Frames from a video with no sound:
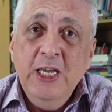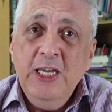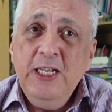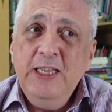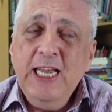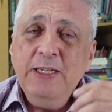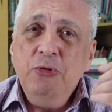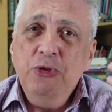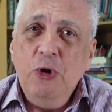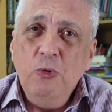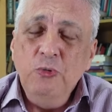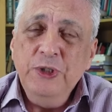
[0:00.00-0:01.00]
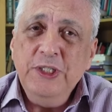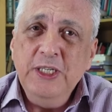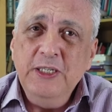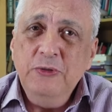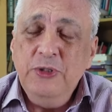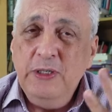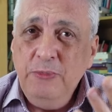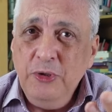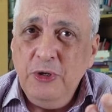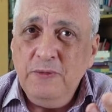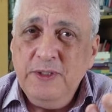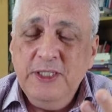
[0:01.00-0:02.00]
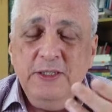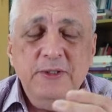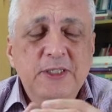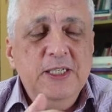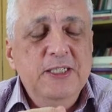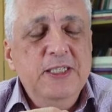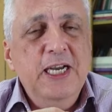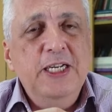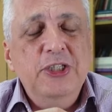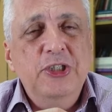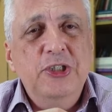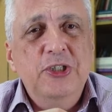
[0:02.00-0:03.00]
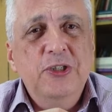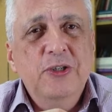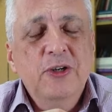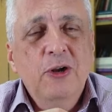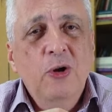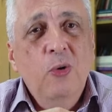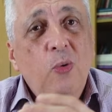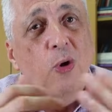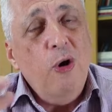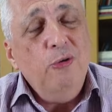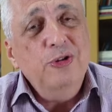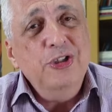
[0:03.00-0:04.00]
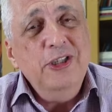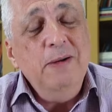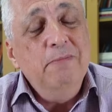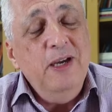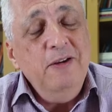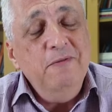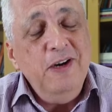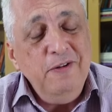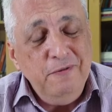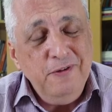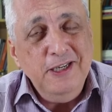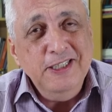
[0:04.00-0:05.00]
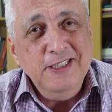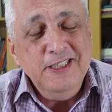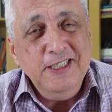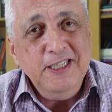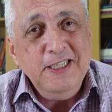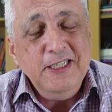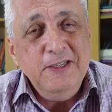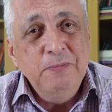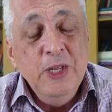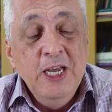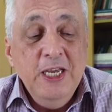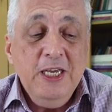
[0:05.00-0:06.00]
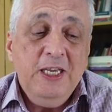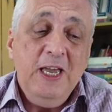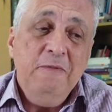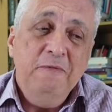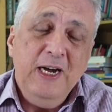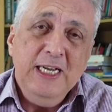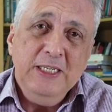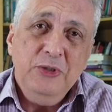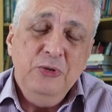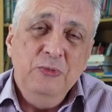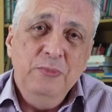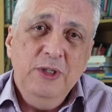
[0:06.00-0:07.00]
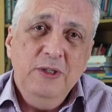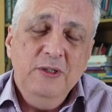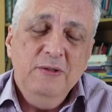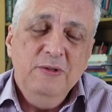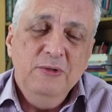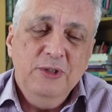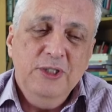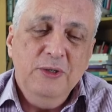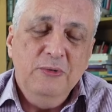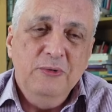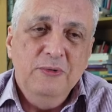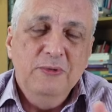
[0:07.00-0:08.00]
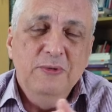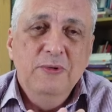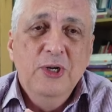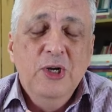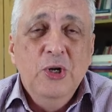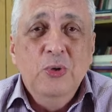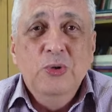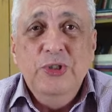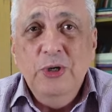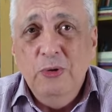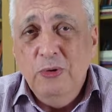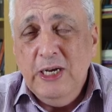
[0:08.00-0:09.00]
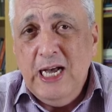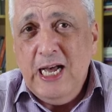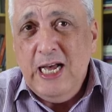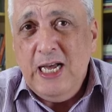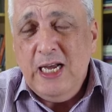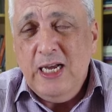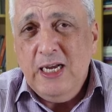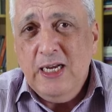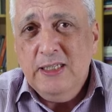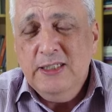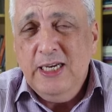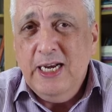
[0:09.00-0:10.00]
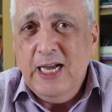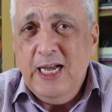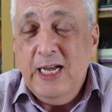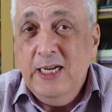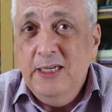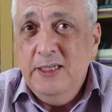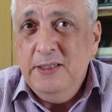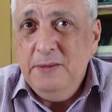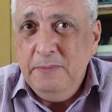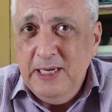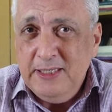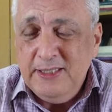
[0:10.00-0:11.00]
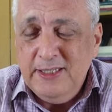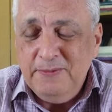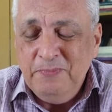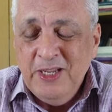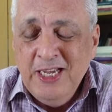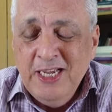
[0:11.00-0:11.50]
E dentro de alguns anos, em 1907, o Alcott também vai falecer. E quem vai assumir o seu, o seu lugar será a Anne Bessa.